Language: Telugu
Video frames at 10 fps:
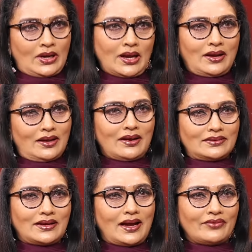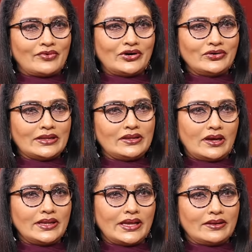ఆ వర్డ్ అది
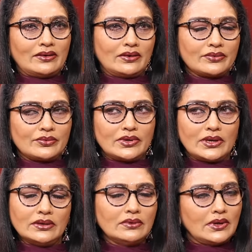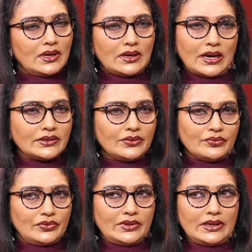అదే అనుకుంటాను అది
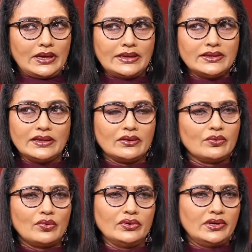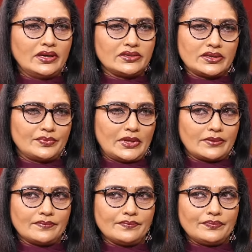ఉంది అయితే ఇంకోటి నేను చెప్తాను